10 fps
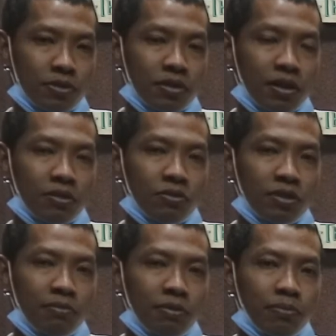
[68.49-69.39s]
150
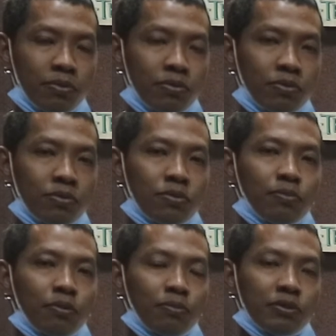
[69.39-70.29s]

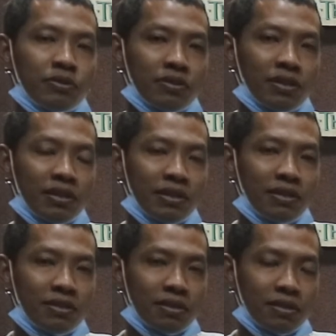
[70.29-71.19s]
professional
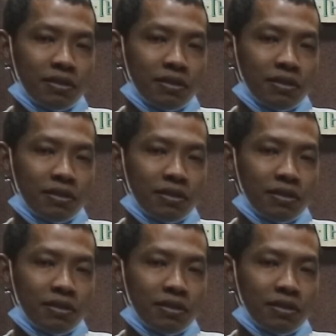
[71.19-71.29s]
rider